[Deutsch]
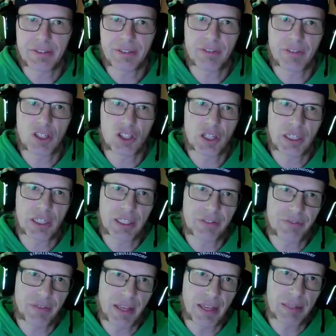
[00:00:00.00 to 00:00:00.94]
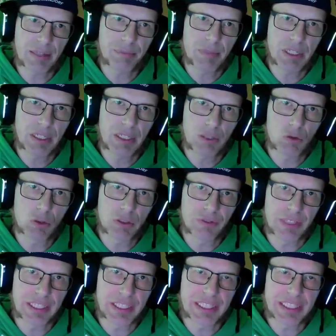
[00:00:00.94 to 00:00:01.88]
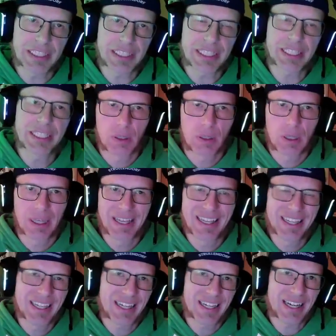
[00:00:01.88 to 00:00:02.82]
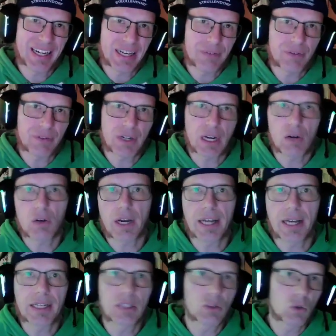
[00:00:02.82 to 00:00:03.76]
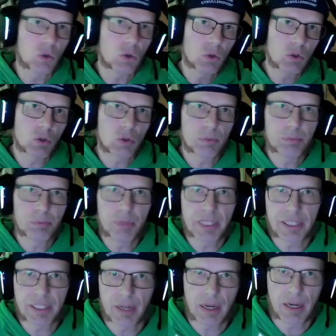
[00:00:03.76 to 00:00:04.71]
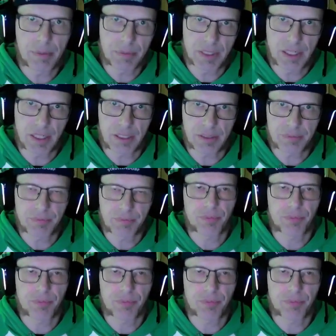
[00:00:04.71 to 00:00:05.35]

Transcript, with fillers: wahrscheinlich während man unterwegs ist, einfach auch einen Rundumblick haben kann.